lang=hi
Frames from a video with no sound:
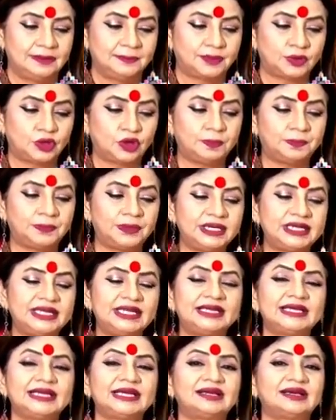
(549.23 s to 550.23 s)
प्रॉपर्टी
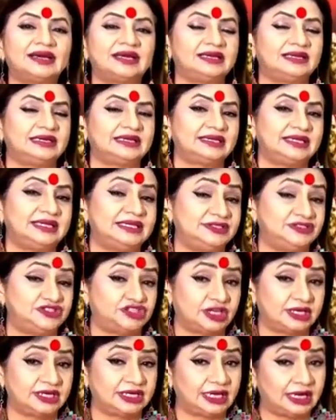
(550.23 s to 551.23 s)
के कारण कहीं
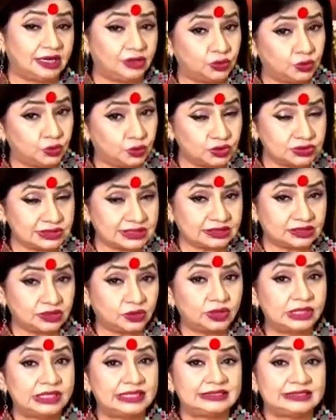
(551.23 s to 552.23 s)
झगड़ा हो सकता है
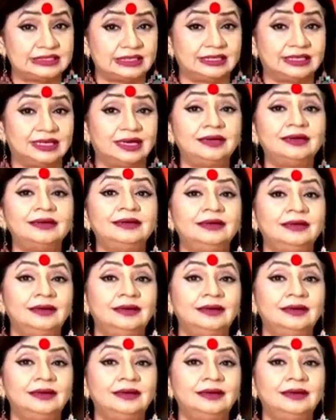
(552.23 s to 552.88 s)
और ये झगड़ा